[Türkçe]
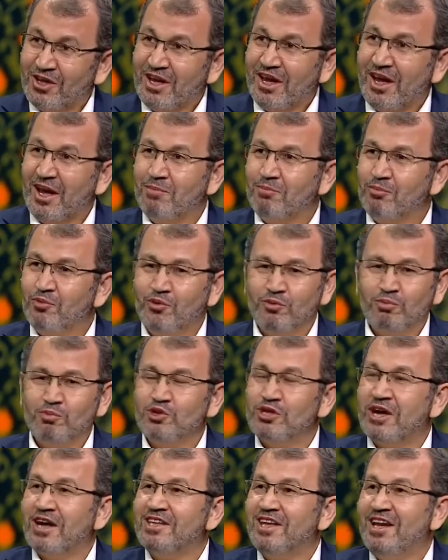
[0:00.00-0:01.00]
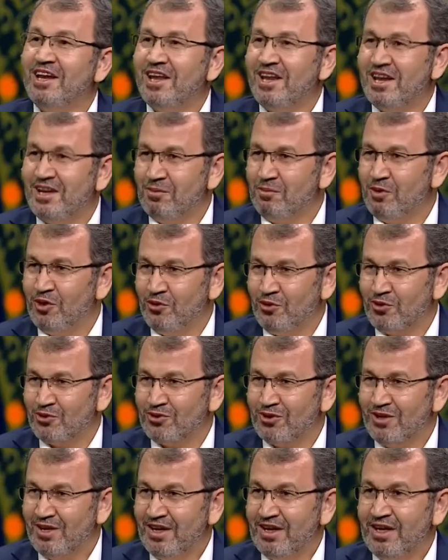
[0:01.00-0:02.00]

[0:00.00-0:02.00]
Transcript: hem bu mücadeleleri biliyor.